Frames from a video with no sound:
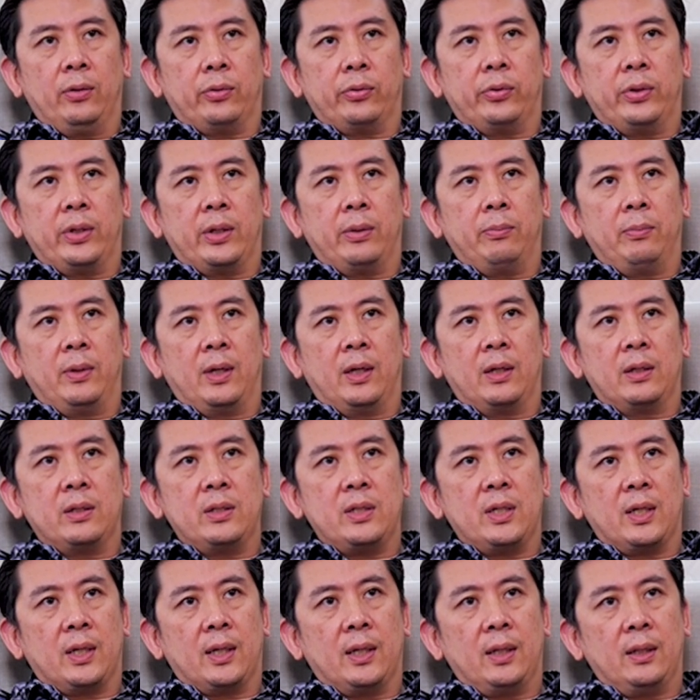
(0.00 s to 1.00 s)
dokter
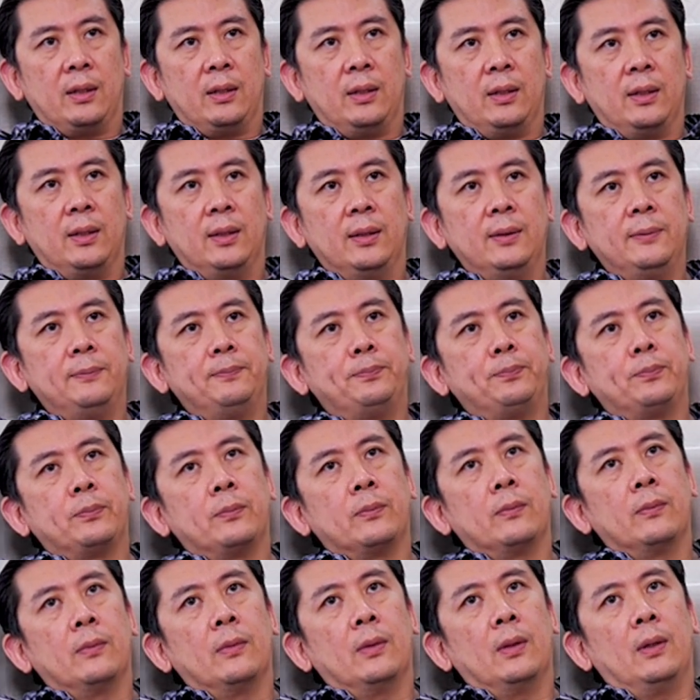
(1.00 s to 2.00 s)
mengerjakannya,
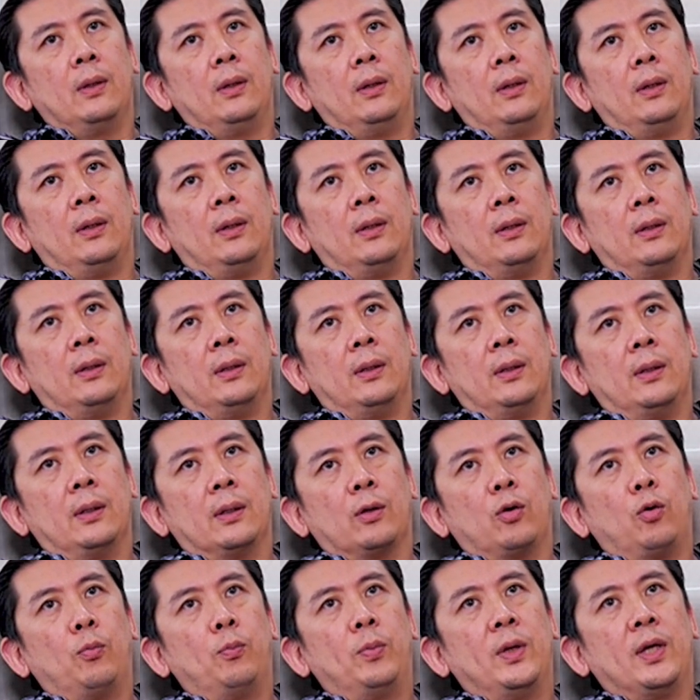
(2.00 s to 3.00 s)
uh,
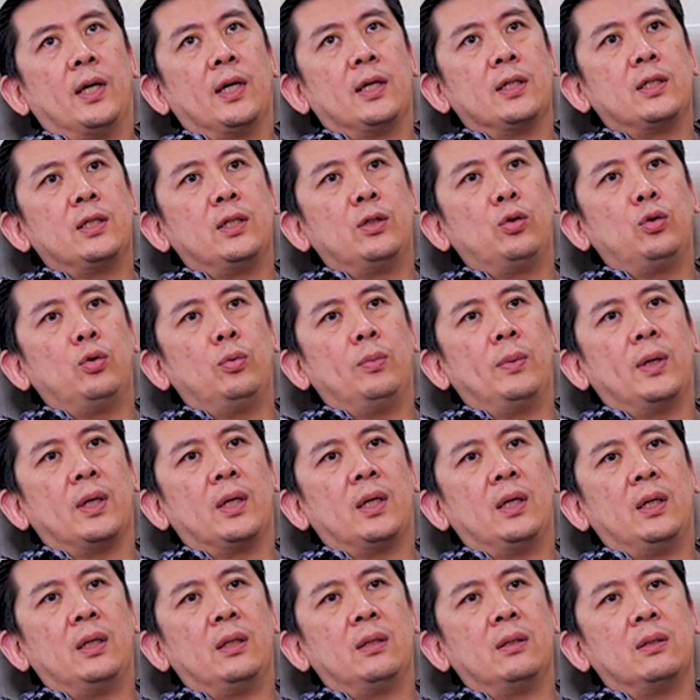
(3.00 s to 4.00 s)
komplikasi itu
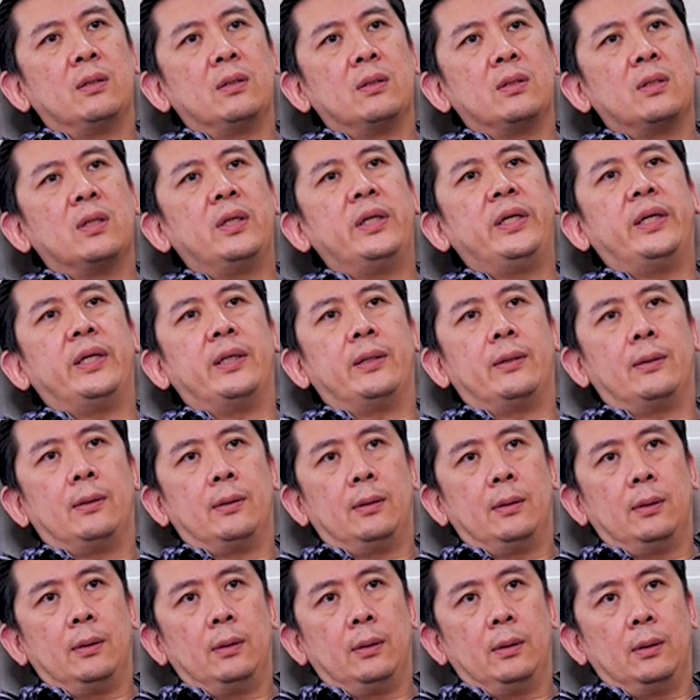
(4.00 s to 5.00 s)
makin sedikit.
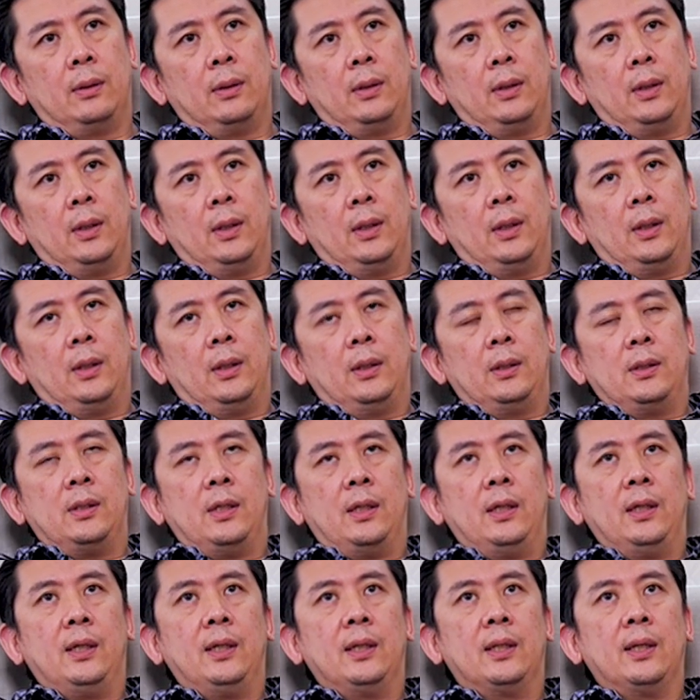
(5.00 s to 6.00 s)

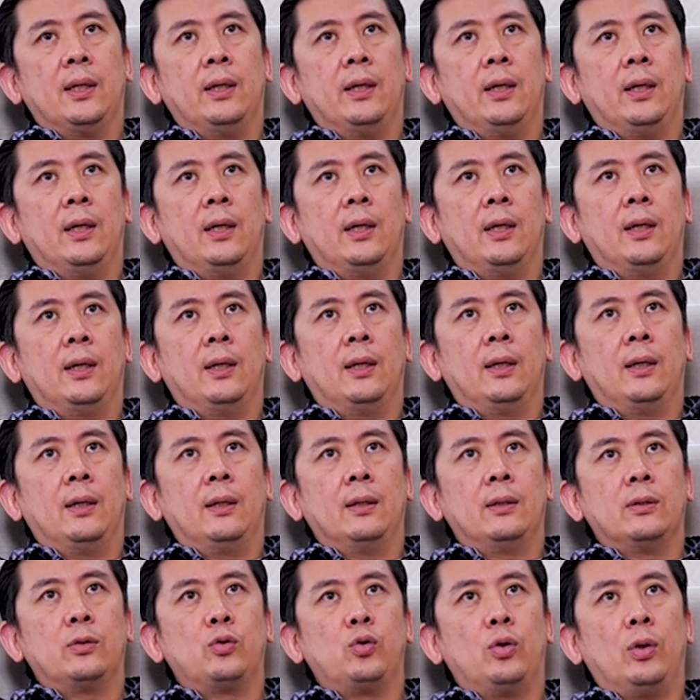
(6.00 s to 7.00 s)
Jadi kita
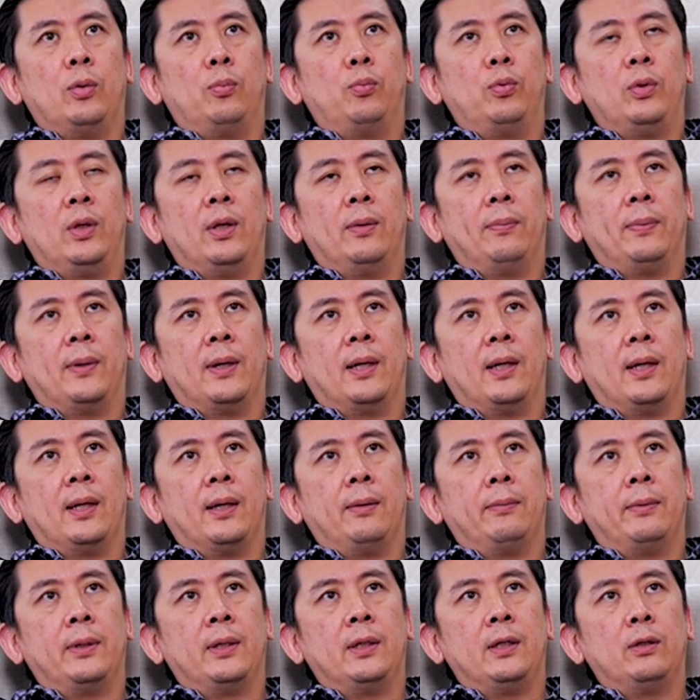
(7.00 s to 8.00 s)
sudah punya
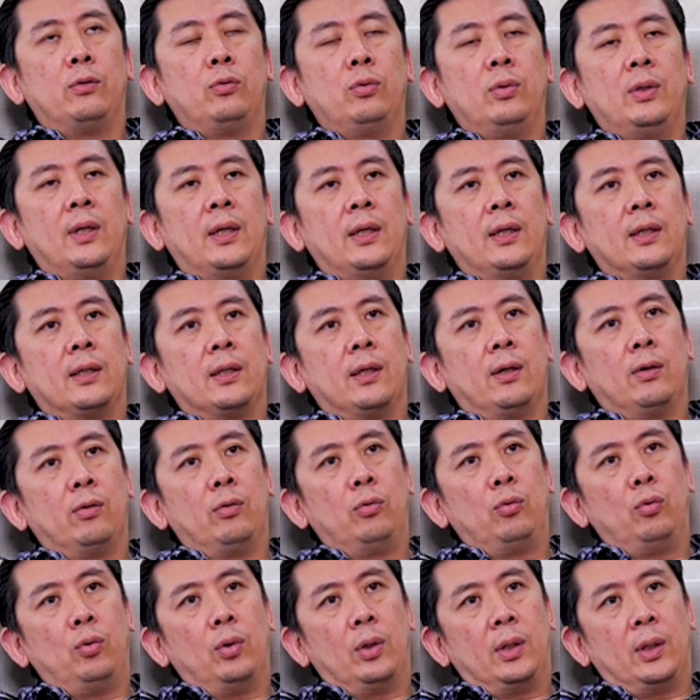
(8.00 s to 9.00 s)
pengalaman itu dari
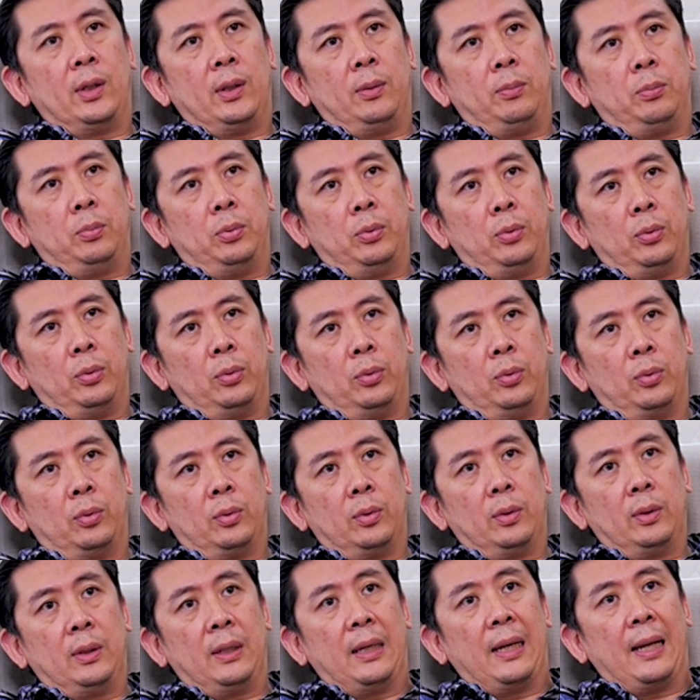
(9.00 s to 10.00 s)
tahun
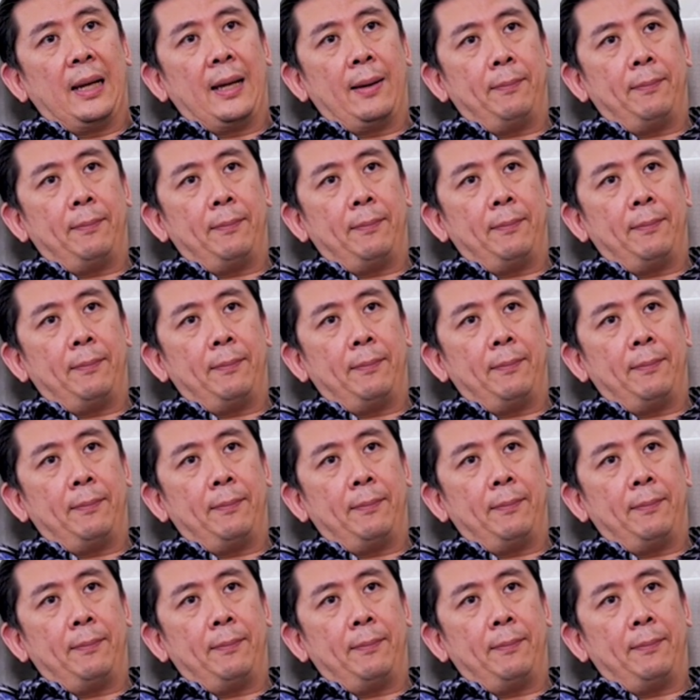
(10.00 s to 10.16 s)
2008